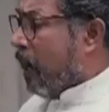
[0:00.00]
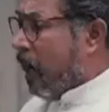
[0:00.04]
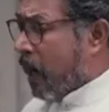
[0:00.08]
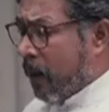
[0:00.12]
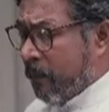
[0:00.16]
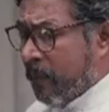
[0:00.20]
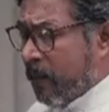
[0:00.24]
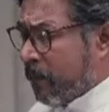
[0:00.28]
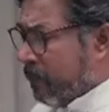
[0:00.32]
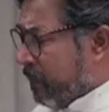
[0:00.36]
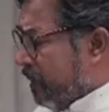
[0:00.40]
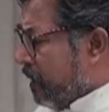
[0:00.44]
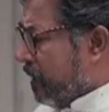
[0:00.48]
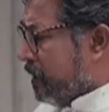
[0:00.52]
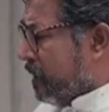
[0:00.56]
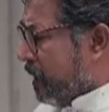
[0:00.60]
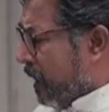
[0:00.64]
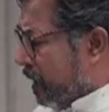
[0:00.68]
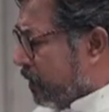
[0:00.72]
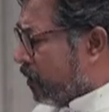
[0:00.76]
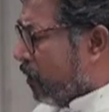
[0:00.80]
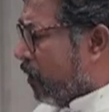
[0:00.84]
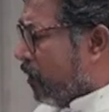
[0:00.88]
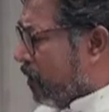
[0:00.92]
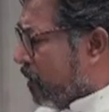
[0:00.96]
আমার মেয়ে
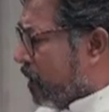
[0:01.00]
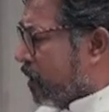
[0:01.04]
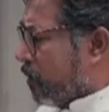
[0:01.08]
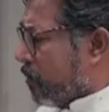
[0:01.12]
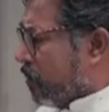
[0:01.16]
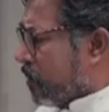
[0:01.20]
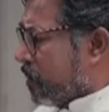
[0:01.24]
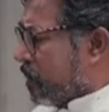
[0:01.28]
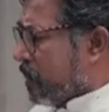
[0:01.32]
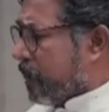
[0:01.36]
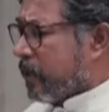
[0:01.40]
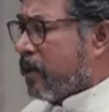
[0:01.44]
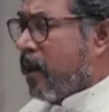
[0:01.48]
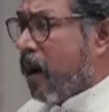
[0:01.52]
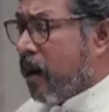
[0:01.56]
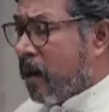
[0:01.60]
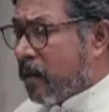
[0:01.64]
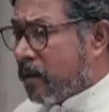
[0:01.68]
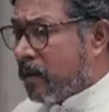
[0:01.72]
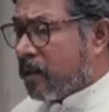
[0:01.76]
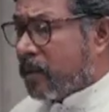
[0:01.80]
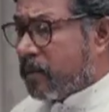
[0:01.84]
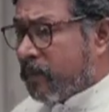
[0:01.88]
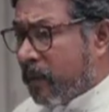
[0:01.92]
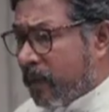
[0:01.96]
যে আন্দোলনটা করছে
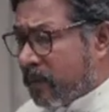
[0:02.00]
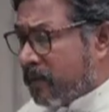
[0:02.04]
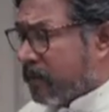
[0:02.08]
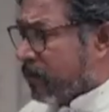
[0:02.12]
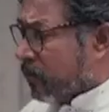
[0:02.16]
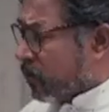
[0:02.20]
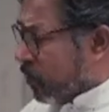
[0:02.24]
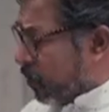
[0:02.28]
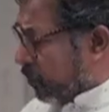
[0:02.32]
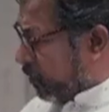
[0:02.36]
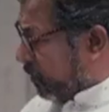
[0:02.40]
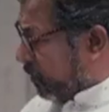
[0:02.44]
এটা হান্ড্রেড